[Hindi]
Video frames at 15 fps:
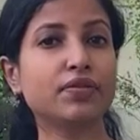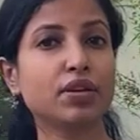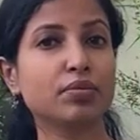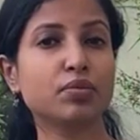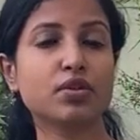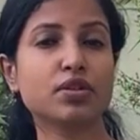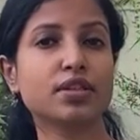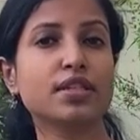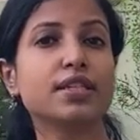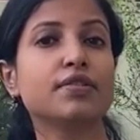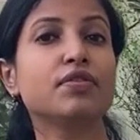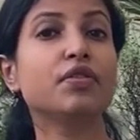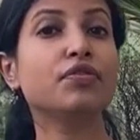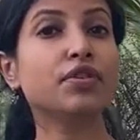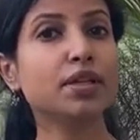फाइव परसेंट
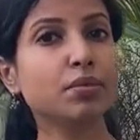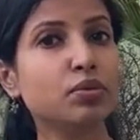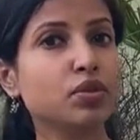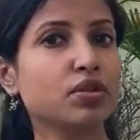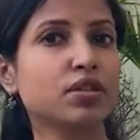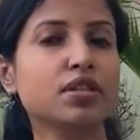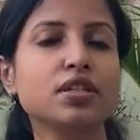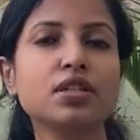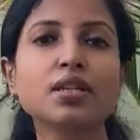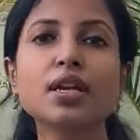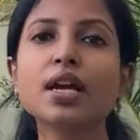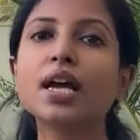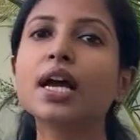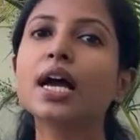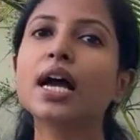फिफ्टी परसेंट
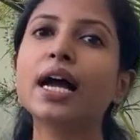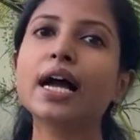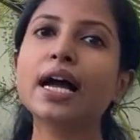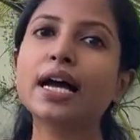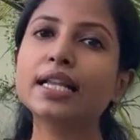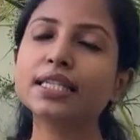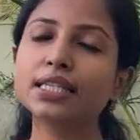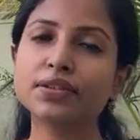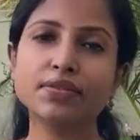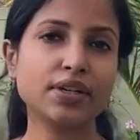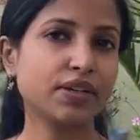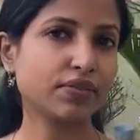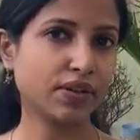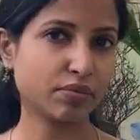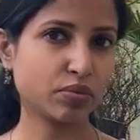एंड सेवेंटी
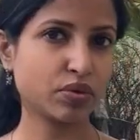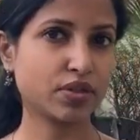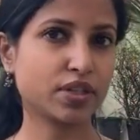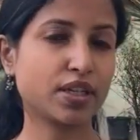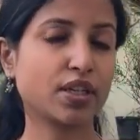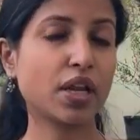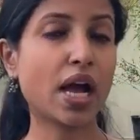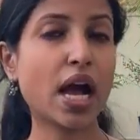फाइव परसेंट